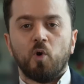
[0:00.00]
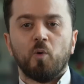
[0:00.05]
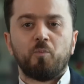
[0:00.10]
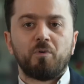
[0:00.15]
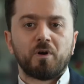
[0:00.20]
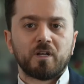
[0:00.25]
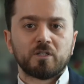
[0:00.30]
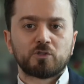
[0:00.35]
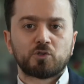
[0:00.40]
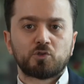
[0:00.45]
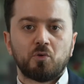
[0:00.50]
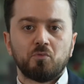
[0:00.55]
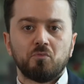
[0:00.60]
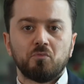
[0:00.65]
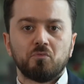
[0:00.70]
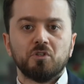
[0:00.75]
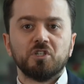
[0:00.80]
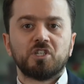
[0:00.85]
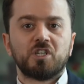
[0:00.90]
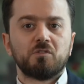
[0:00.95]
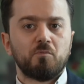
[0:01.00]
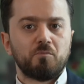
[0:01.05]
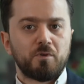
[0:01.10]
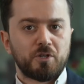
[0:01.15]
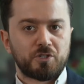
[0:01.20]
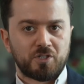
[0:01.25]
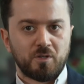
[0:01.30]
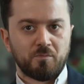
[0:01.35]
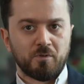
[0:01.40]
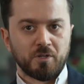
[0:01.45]
Operasyon
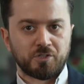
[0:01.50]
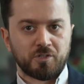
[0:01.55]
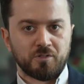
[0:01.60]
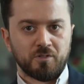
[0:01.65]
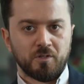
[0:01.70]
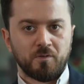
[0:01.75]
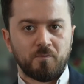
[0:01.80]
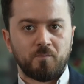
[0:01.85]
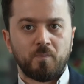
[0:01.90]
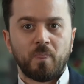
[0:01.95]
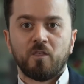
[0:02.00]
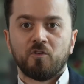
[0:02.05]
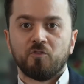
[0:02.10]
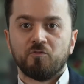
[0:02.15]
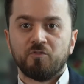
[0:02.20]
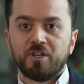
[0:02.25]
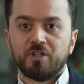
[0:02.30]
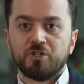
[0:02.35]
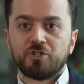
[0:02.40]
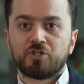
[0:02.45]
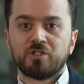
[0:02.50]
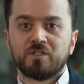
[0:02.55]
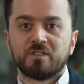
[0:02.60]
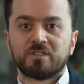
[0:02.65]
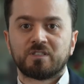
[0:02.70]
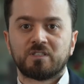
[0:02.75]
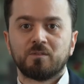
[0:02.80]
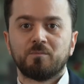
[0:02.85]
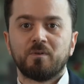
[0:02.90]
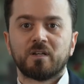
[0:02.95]
2005'te başladı ve işin
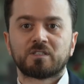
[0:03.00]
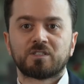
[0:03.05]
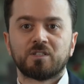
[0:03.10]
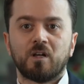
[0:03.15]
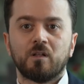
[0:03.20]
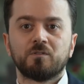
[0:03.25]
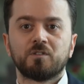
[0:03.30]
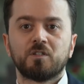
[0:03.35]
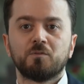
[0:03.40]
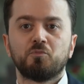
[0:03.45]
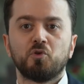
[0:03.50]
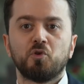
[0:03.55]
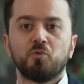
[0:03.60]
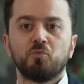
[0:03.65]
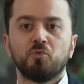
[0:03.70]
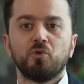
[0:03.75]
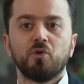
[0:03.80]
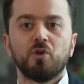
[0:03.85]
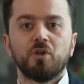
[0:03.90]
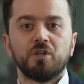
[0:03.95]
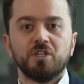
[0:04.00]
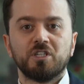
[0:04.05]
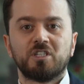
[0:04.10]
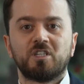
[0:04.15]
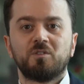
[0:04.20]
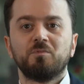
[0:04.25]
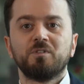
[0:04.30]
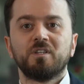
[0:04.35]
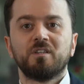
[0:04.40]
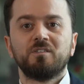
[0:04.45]
siber saldırı bölümü
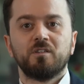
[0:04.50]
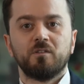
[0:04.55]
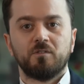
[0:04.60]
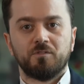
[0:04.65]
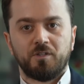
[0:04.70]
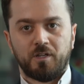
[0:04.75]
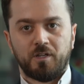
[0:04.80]
2007 yılında